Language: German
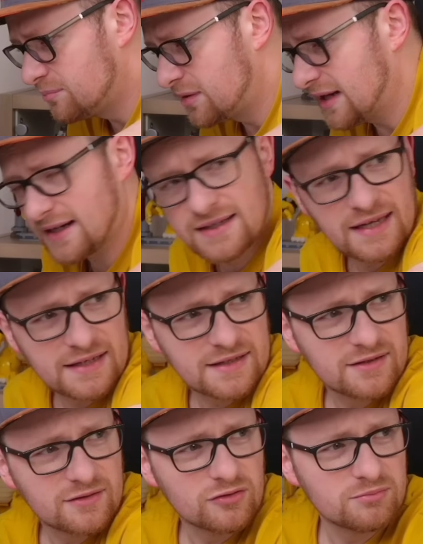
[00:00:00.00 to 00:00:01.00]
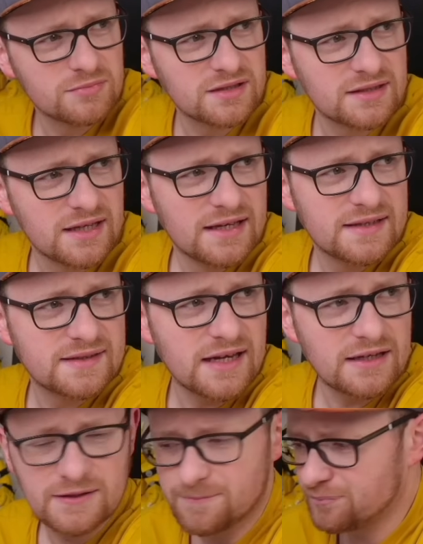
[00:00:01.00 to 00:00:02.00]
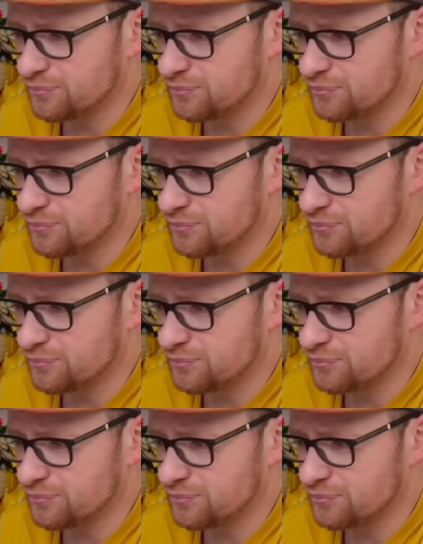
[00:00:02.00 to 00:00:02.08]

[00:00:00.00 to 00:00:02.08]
Plakette und mit Stand.